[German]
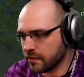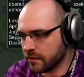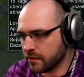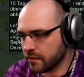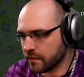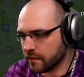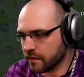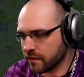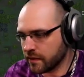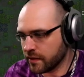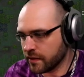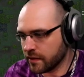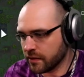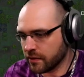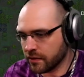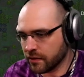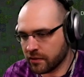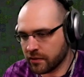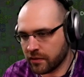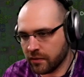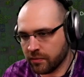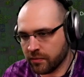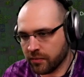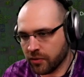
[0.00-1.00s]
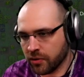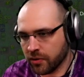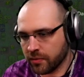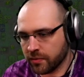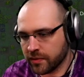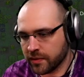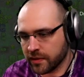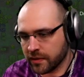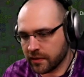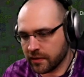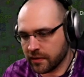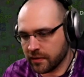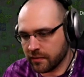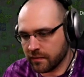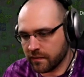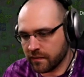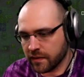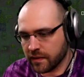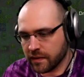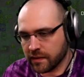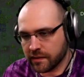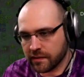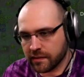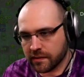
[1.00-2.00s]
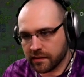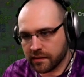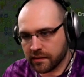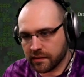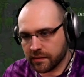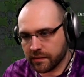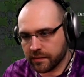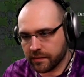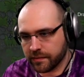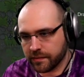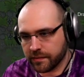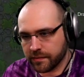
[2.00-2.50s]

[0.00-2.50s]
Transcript: dass wir hier dann noch die Bäumchen hinpflanzen.